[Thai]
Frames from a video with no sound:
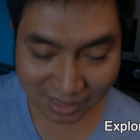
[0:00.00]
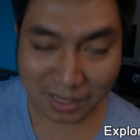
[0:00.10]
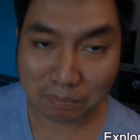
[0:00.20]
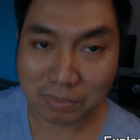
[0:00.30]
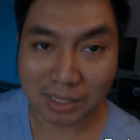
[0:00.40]
อน
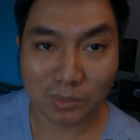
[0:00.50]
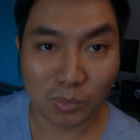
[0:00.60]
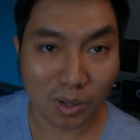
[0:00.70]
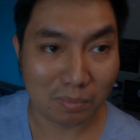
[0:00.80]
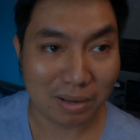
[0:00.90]
กับเปิดตั
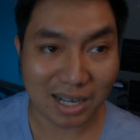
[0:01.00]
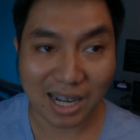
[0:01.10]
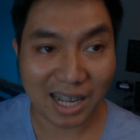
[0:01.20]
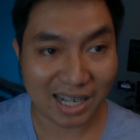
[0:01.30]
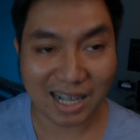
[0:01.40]
วออกมาอ
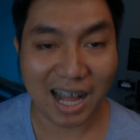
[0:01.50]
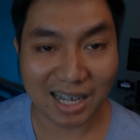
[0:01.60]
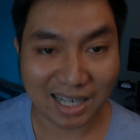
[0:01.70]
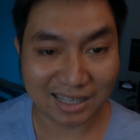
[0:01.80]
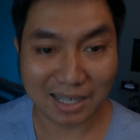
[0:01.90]
ลังการ
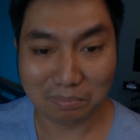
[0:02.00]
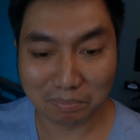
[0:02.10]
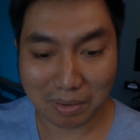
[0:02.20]
อ่ะแต่